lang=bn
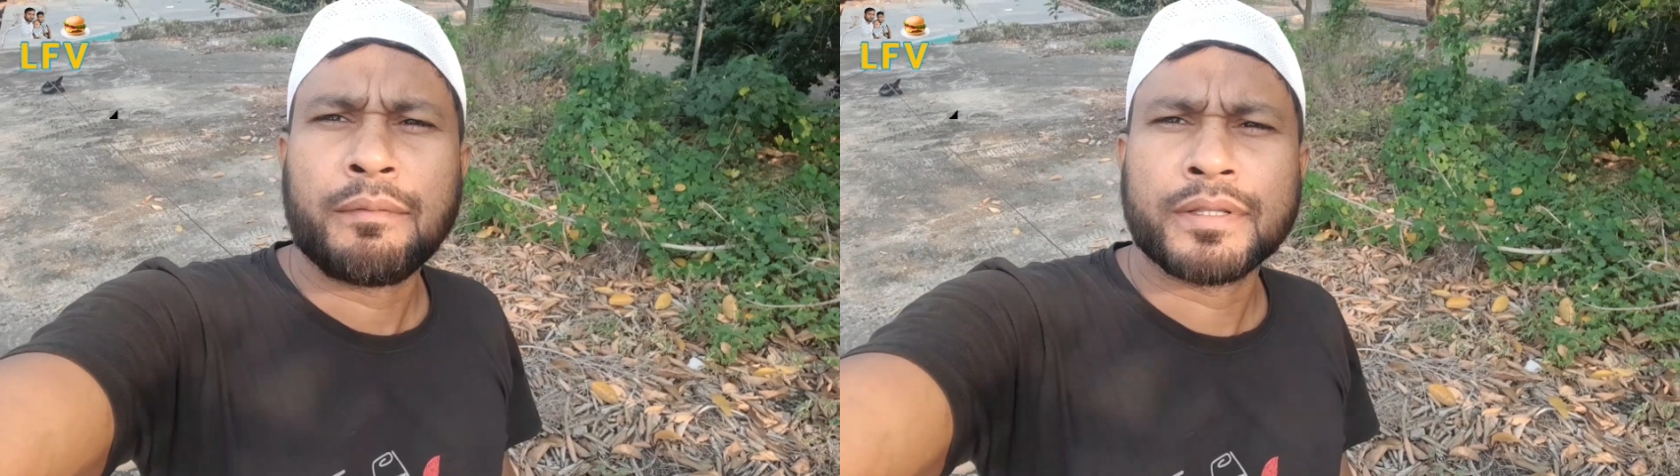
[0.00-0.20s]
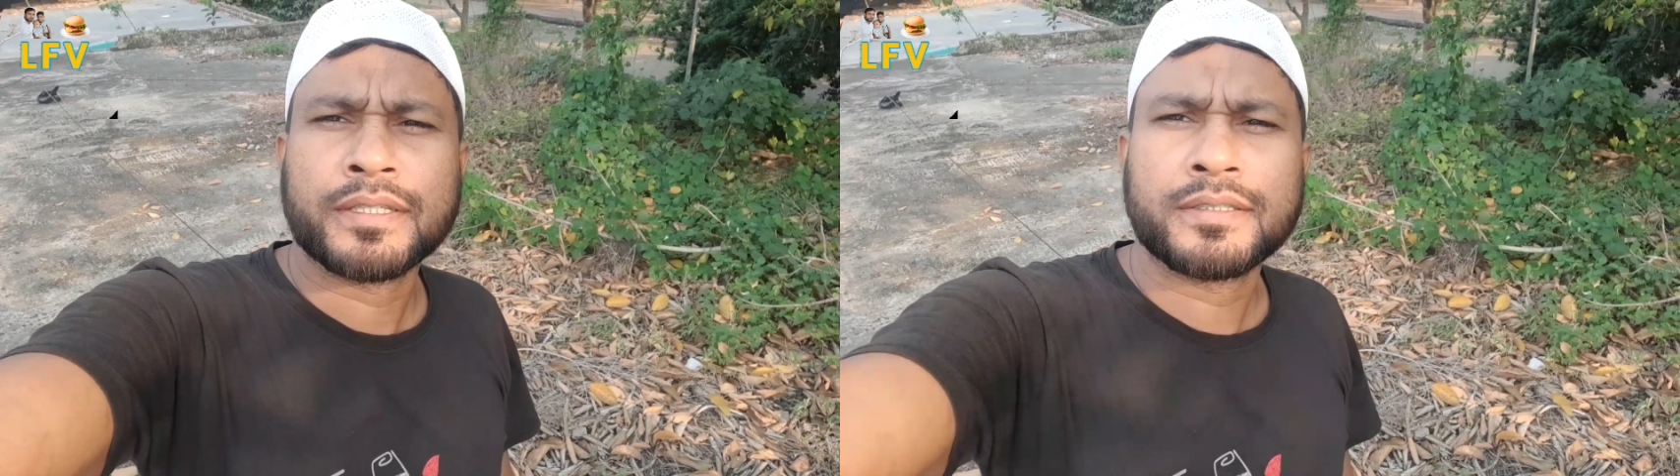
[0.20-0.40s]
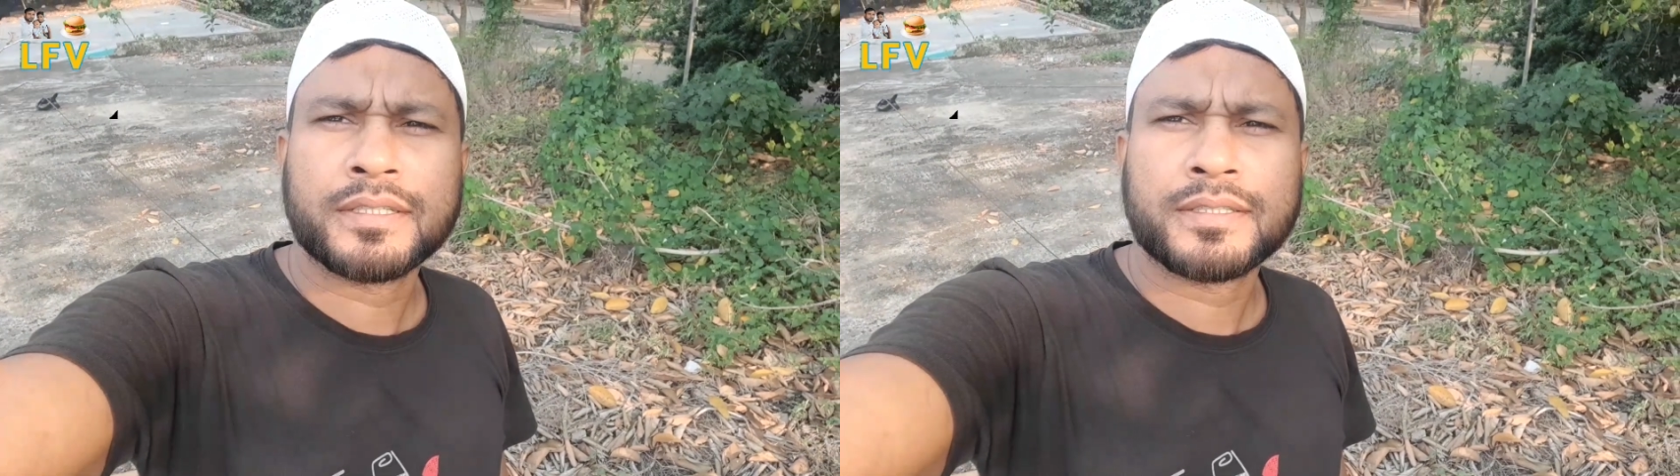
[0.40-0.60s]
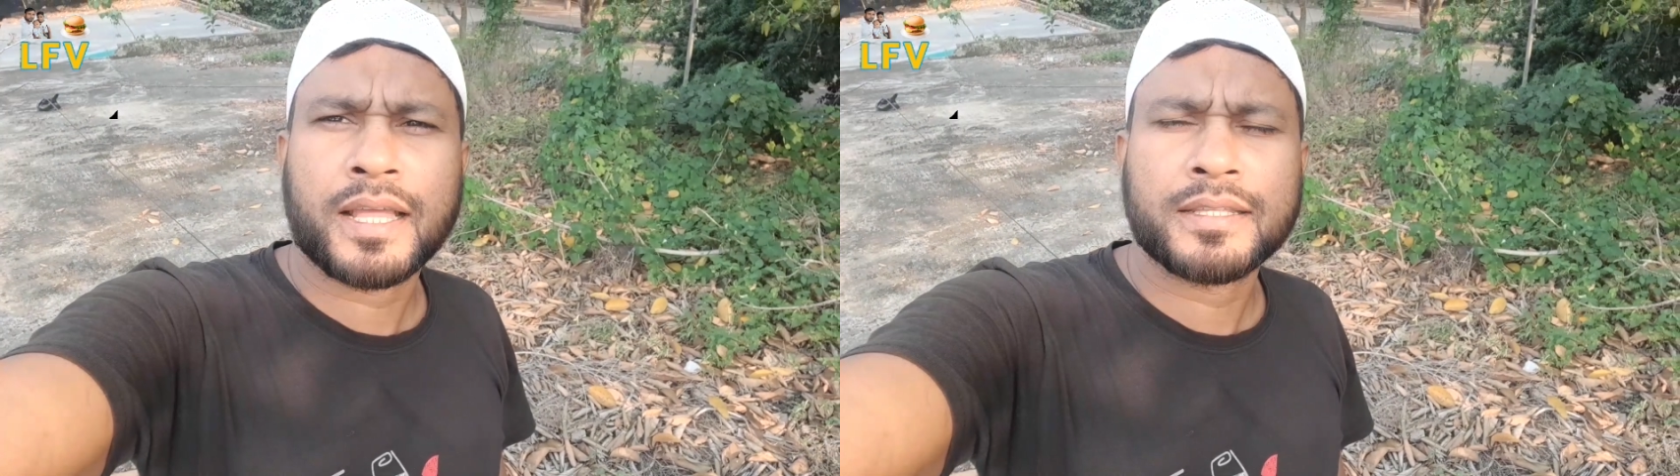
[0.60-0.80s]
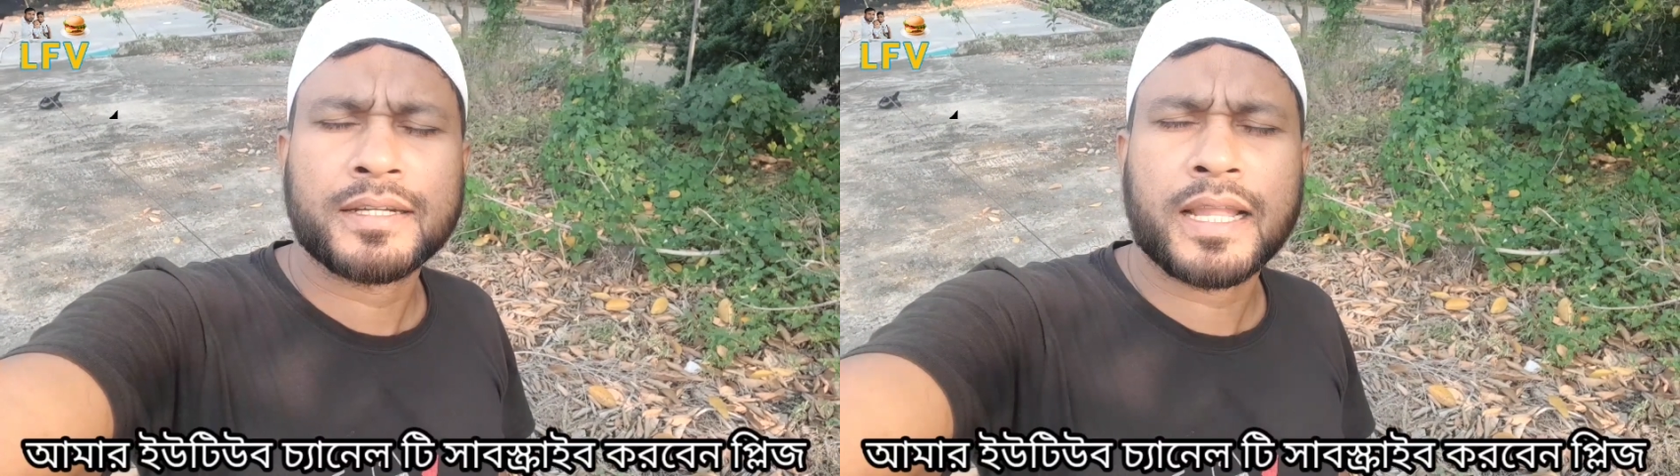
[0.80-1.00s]
আমাদের যে
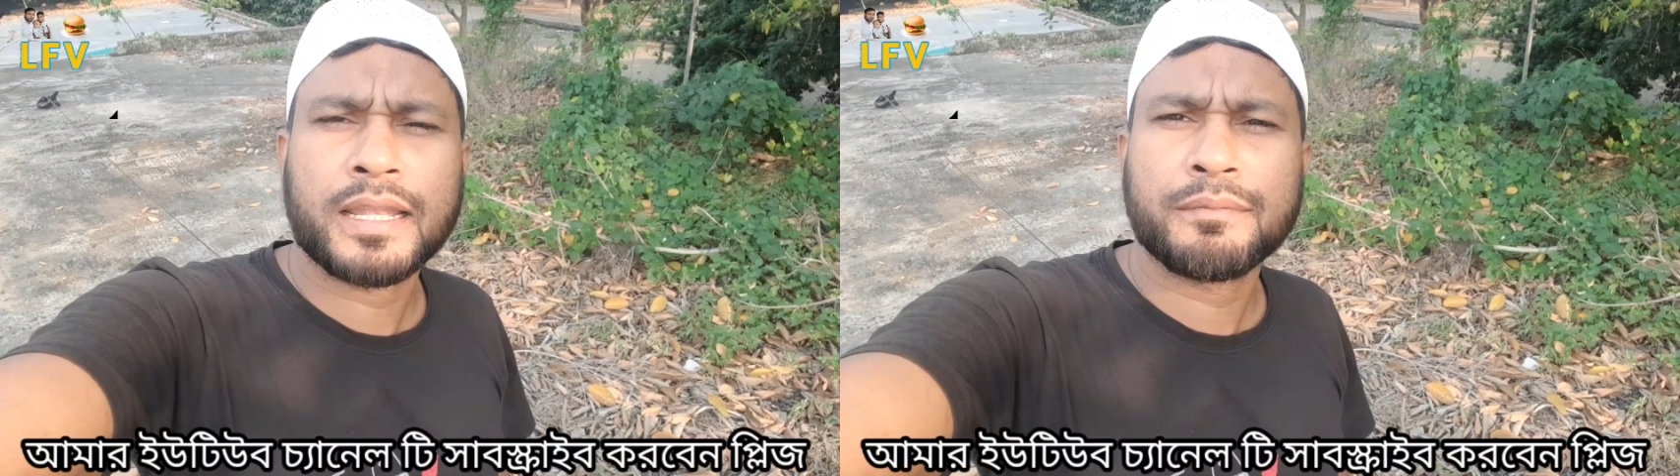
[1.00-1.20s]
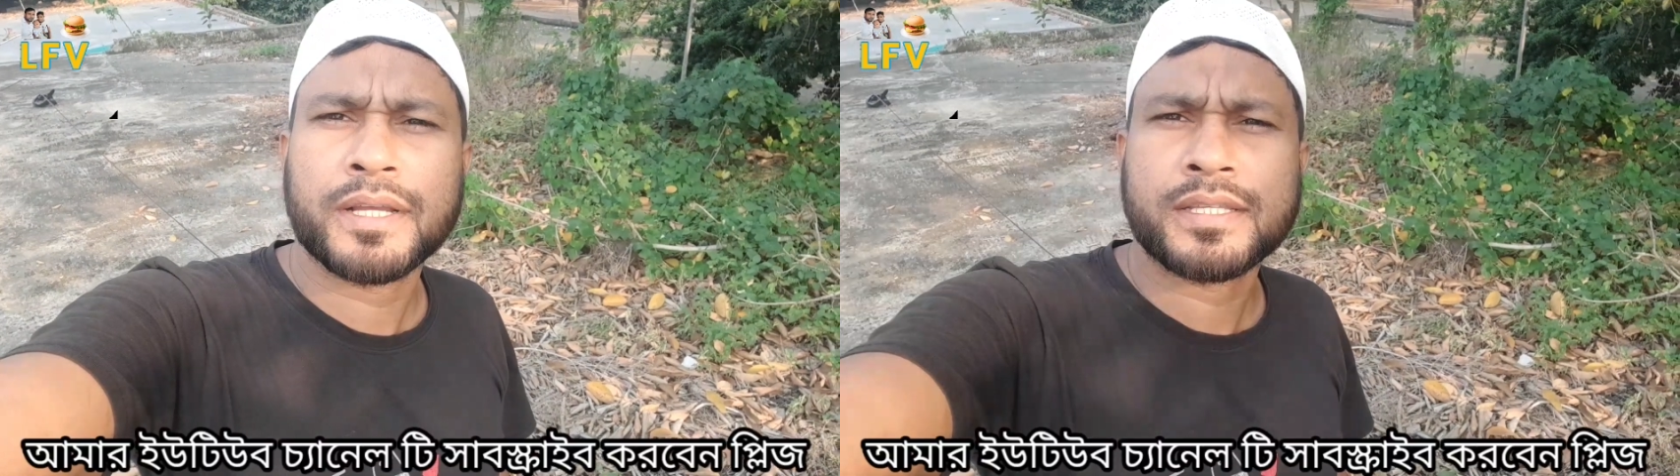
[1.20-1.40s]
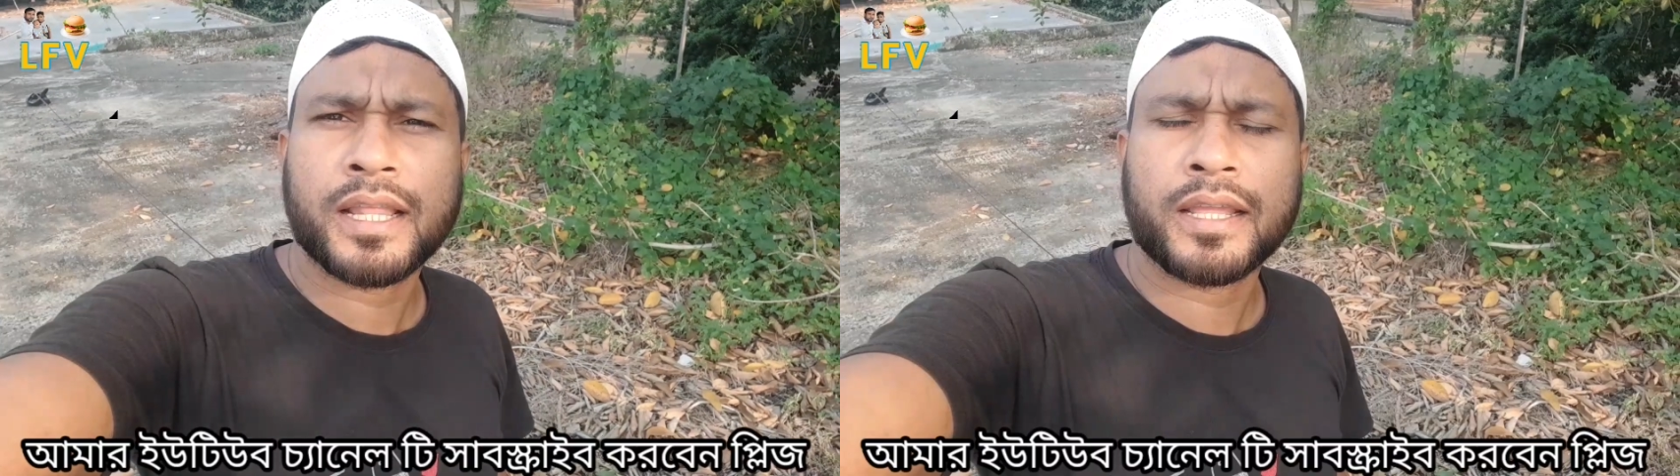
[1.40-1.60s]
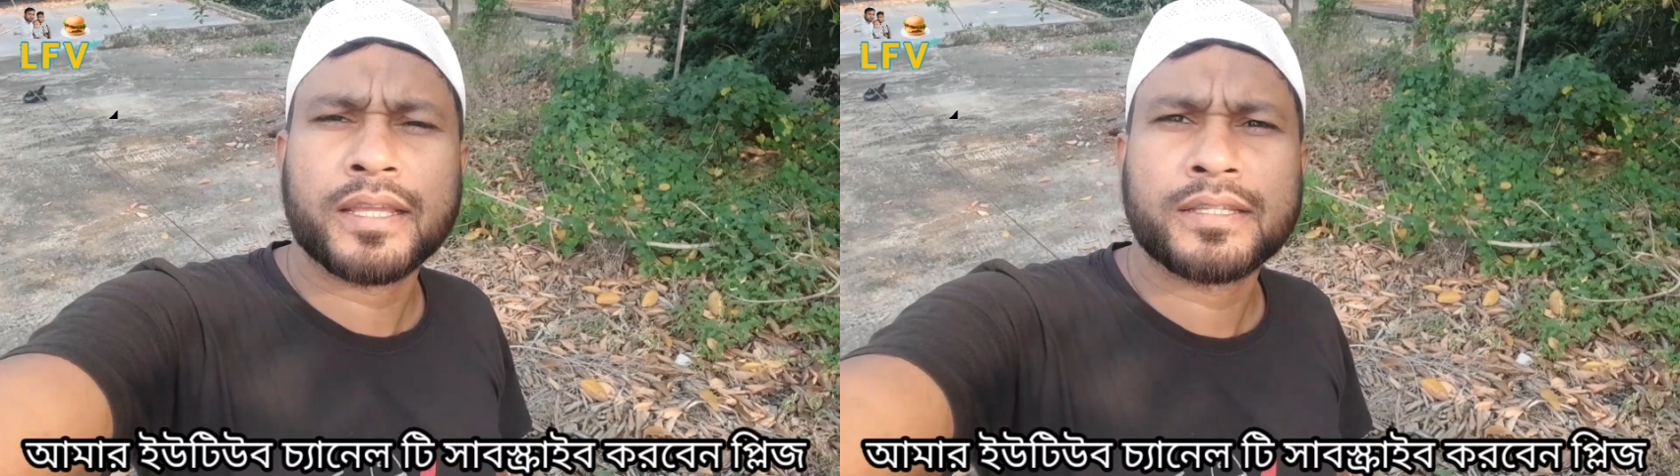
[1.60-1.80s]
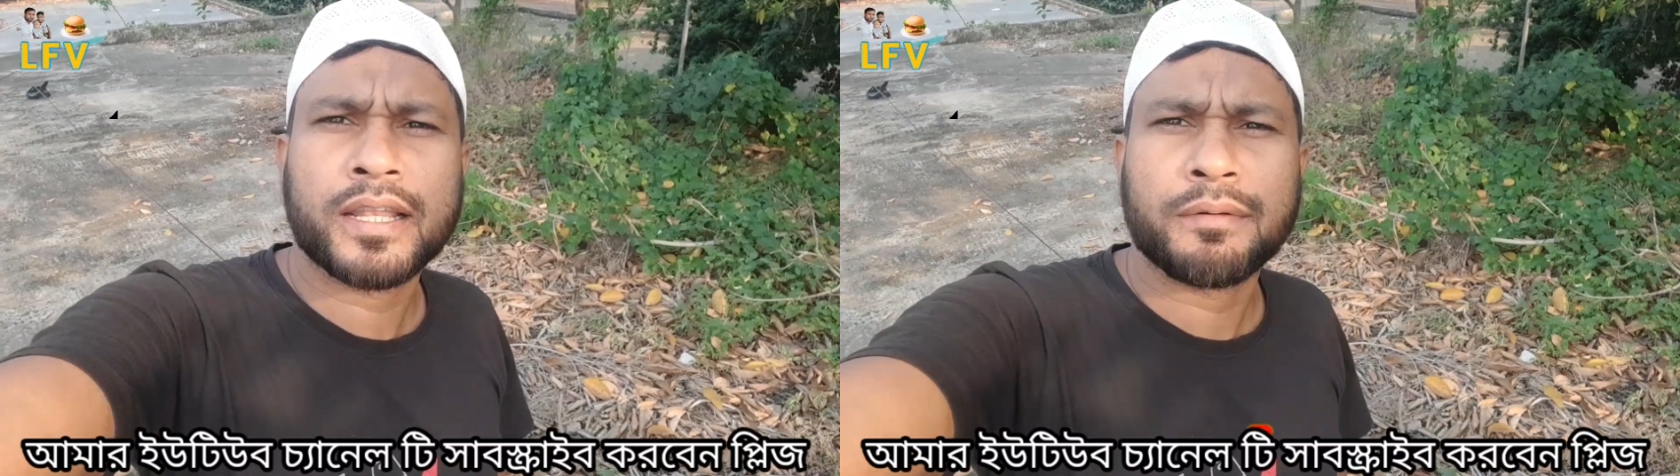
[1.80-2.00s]
ছাদের ডালিম গাছ
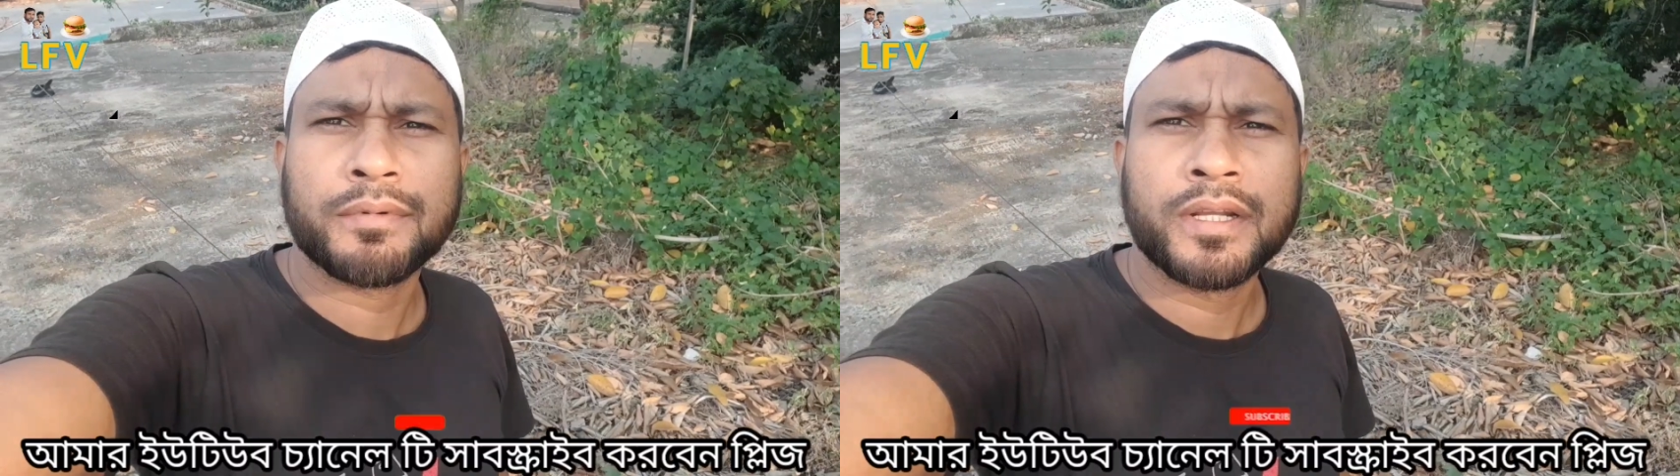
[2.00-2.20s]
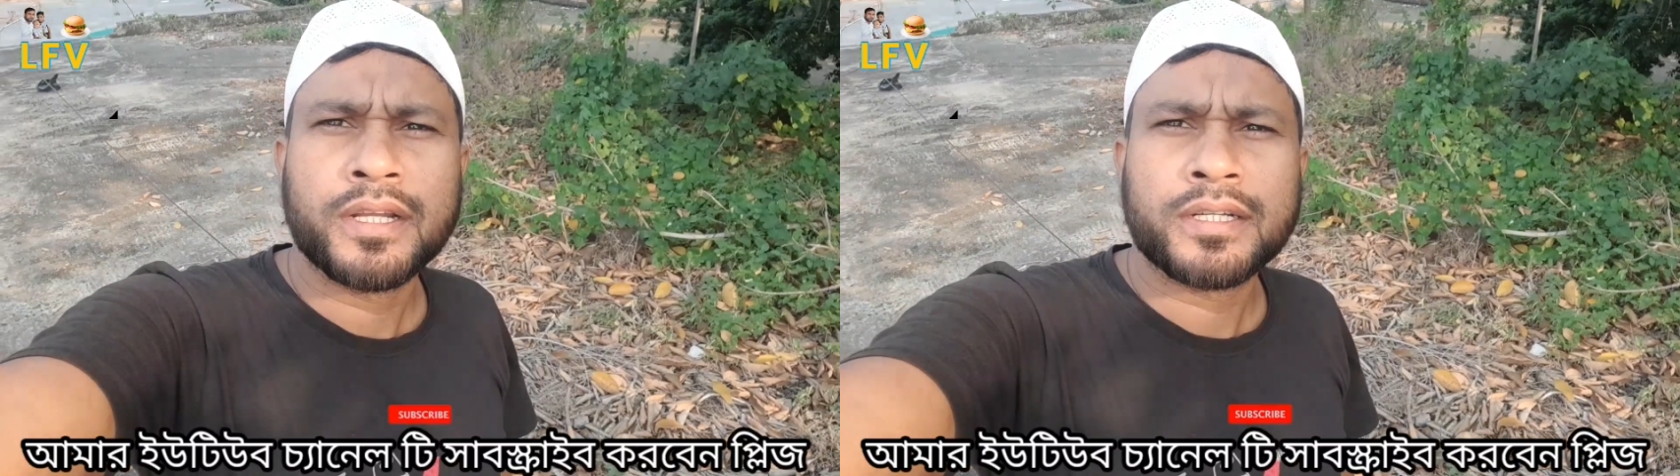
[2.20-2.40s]
লাগিয়েছিলাম